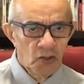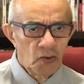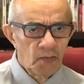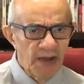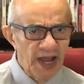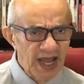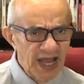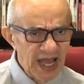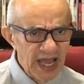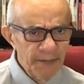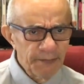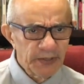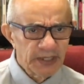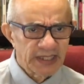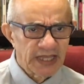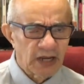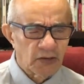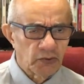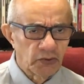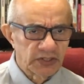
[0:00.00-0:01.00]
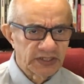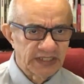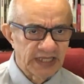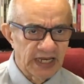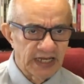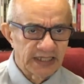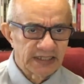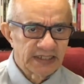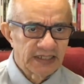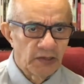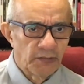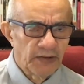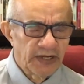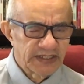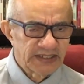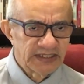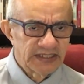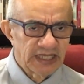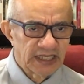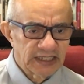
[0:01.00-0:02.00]
Uma rápida consideração
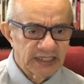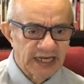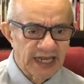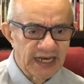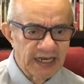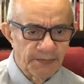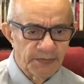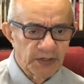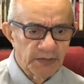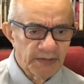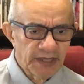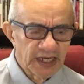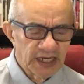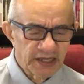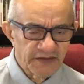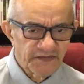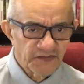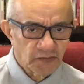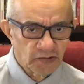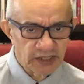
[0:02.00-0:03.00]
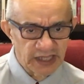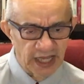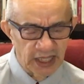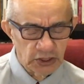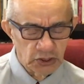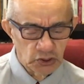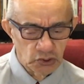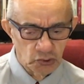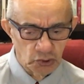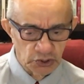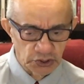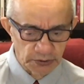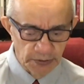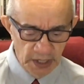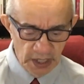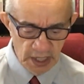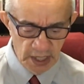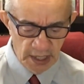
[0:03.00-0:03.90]
antes de entrar na primeira dificuldade de hoje.